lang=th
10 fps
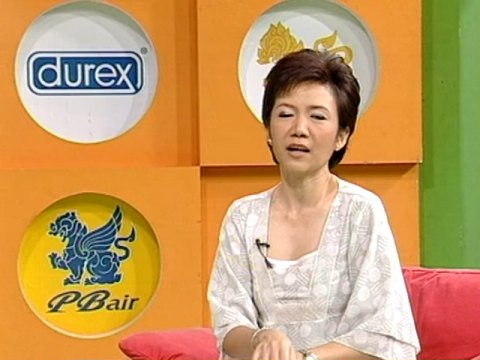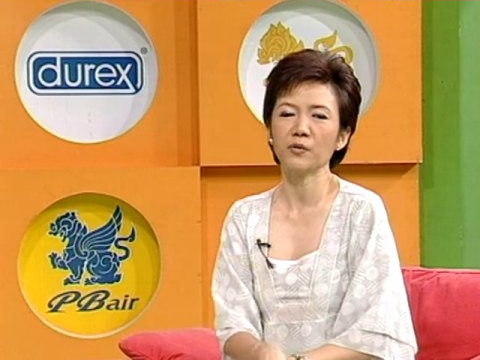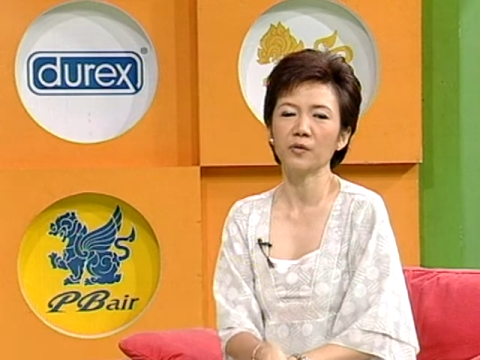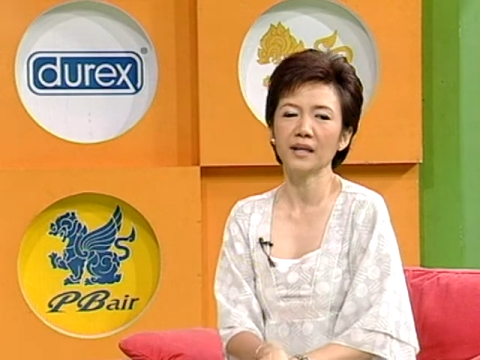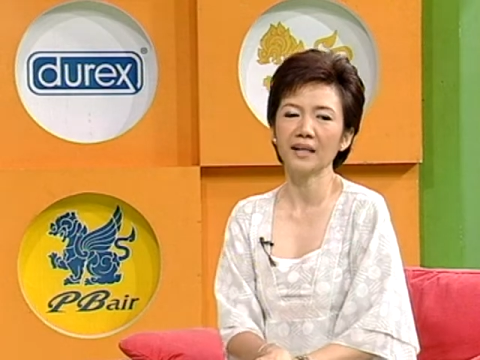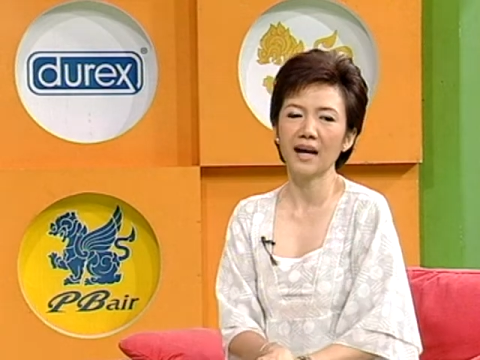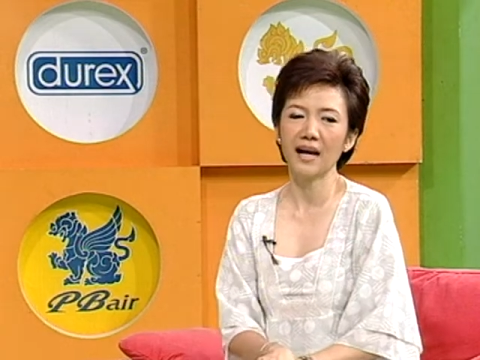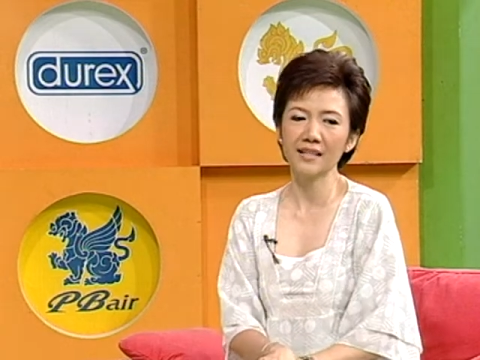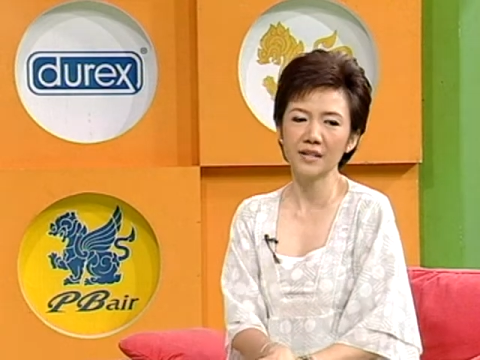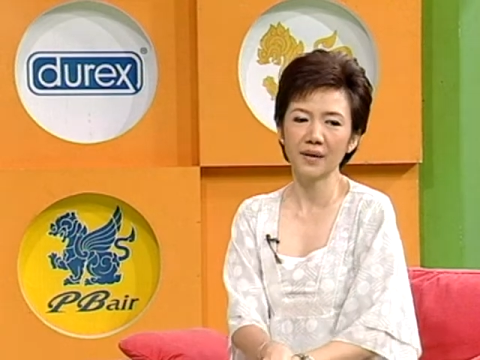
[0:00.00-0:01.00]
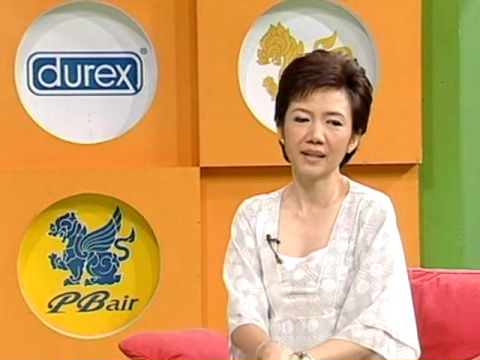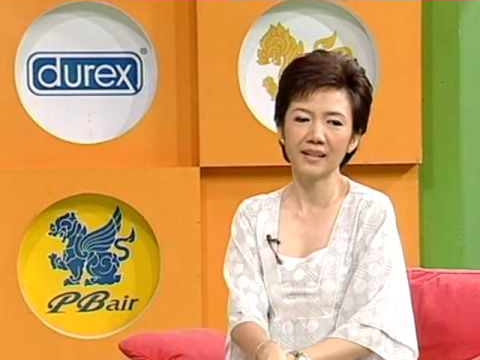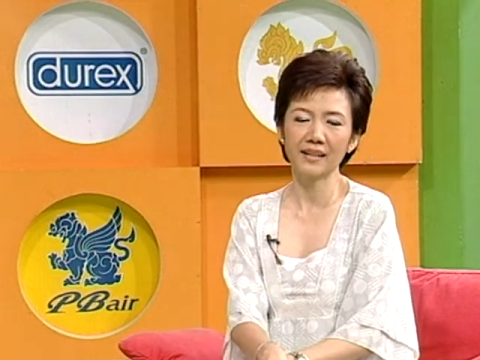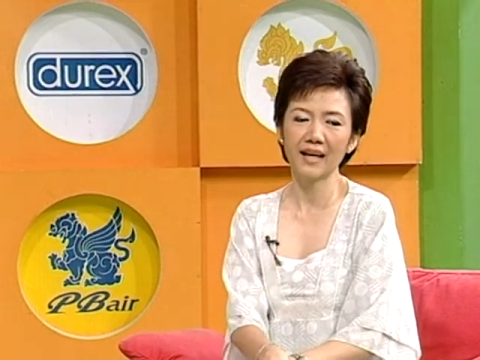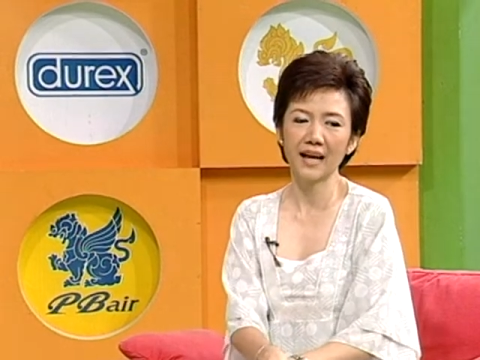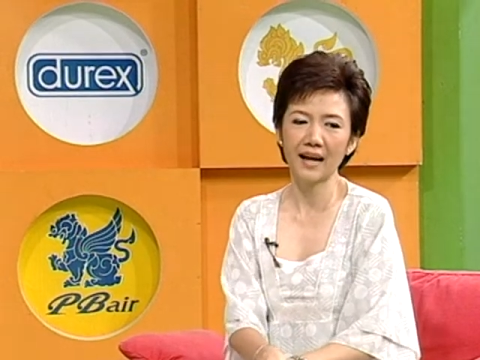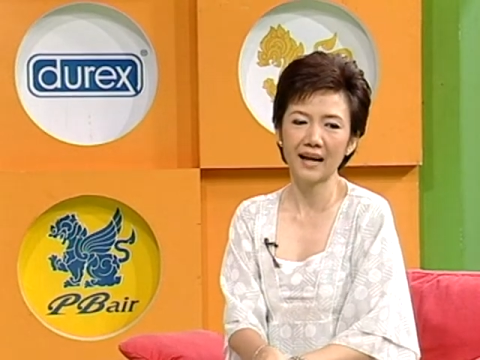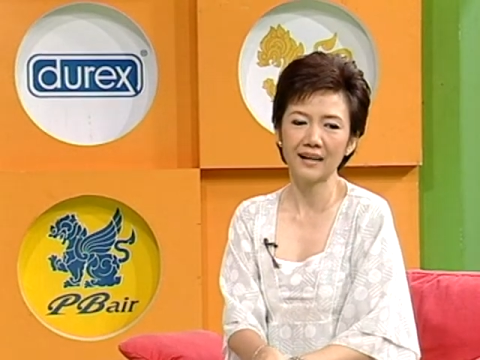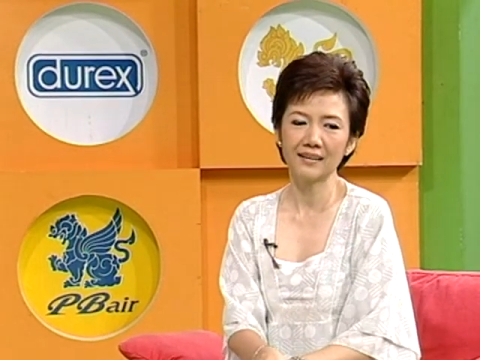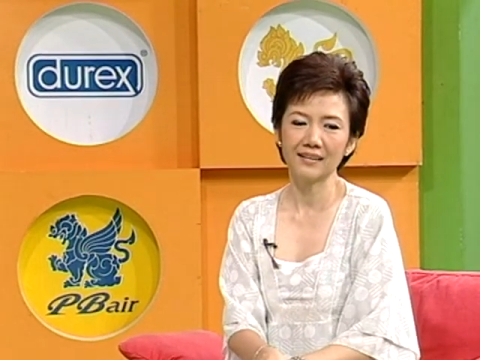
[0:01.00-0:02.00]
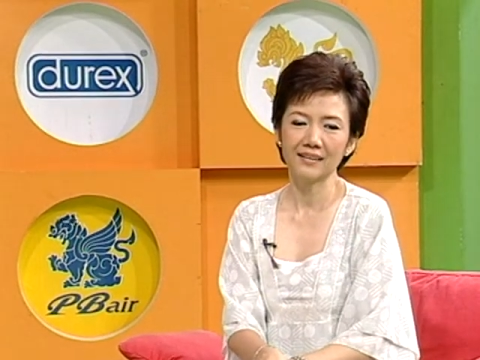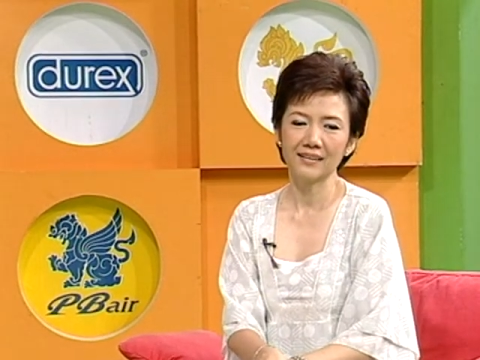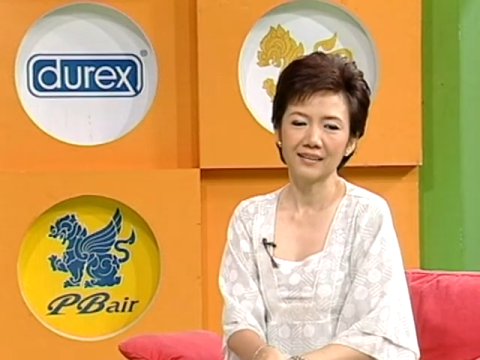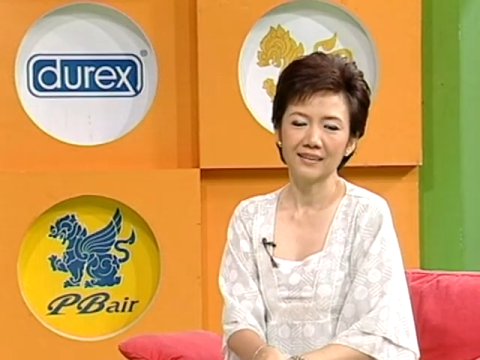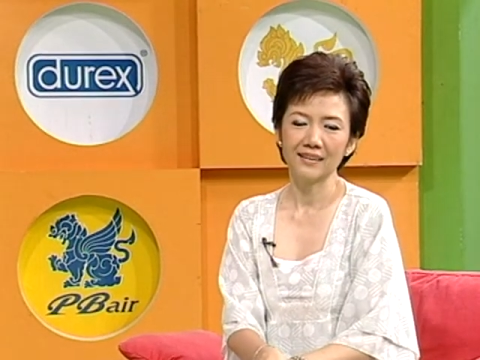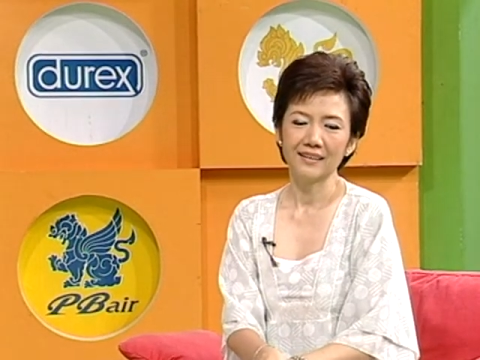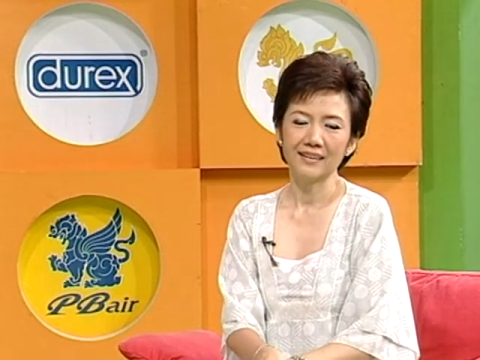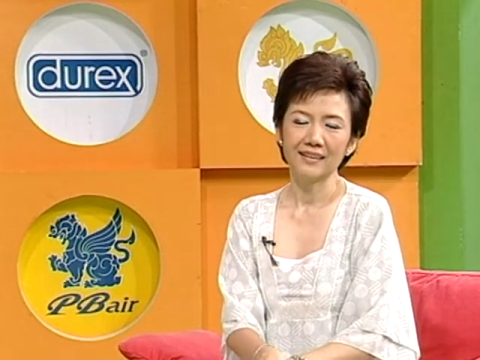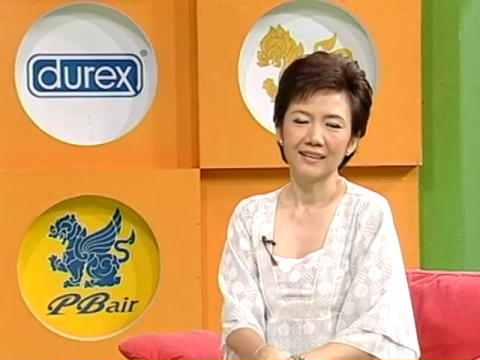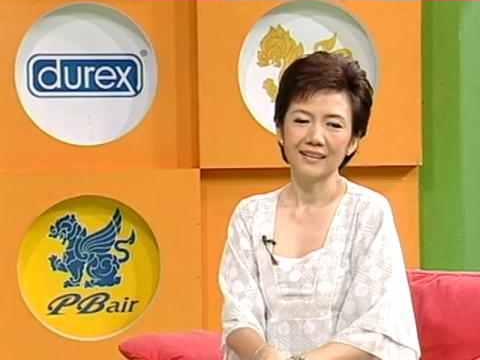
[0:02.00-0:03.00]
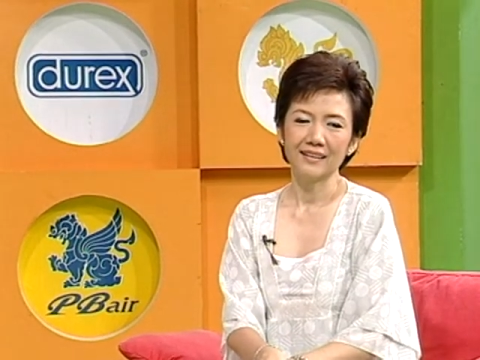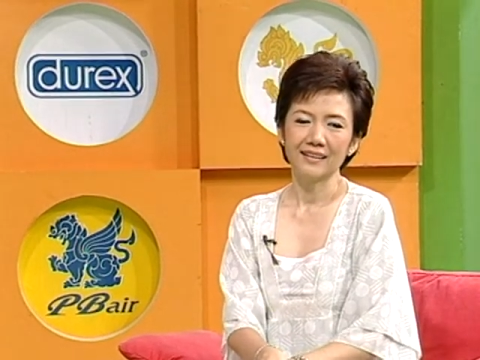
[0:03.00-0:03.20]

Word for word: คุณตัวเล็กคะสวัสดีค่ะค่ะสวัสดีค่ะ